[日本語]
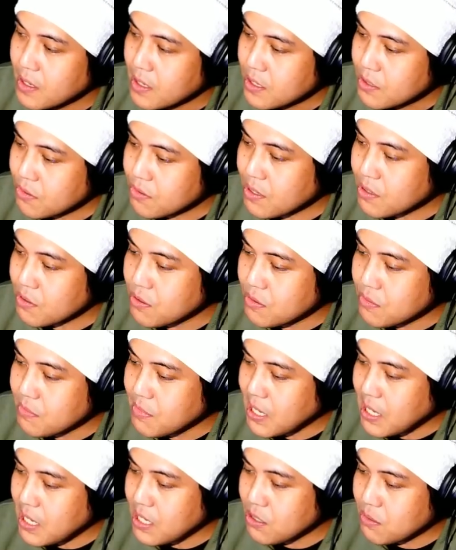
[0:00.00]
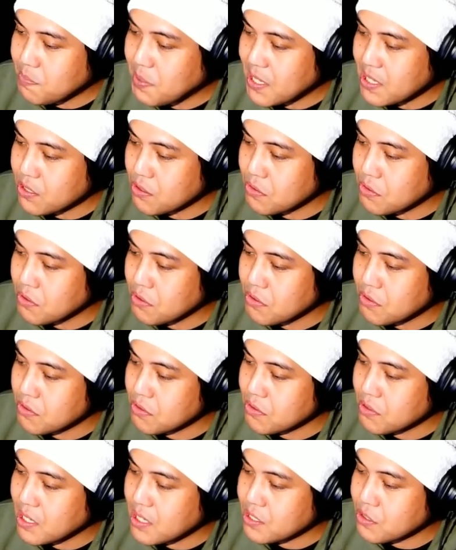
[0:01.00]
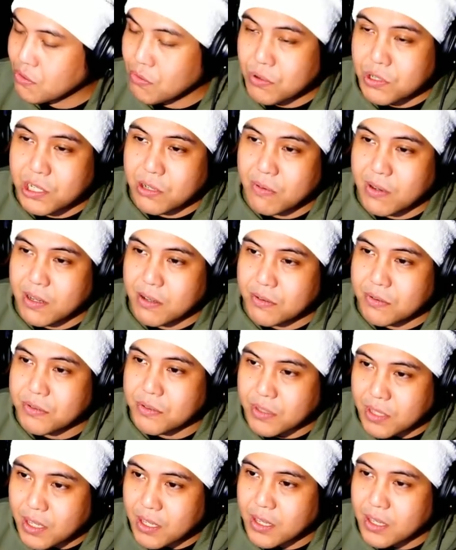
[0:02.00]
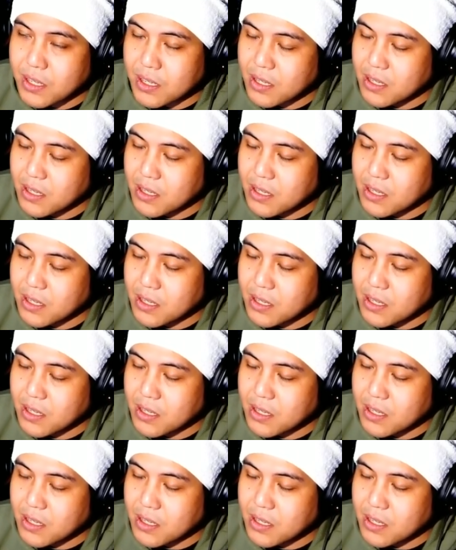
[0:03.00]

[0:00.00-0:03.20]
ちょっと前のパソコンが調子悪くて、